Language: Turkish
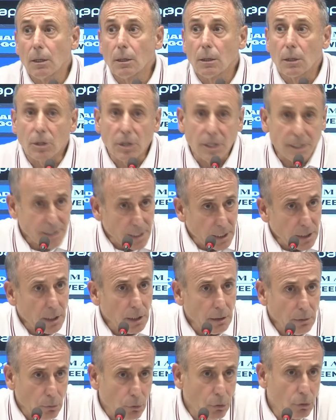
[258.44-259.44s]
E,
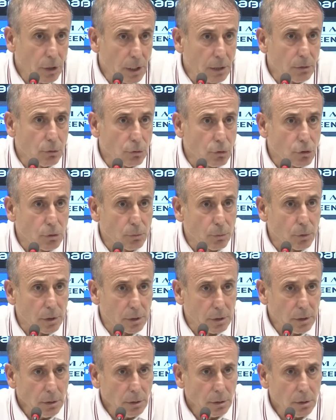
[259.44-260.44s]
Trezeguet oynayan oyuncusu
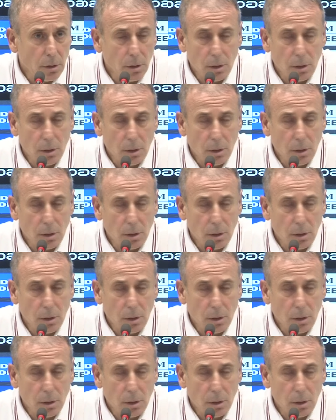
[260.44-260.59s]
buranın.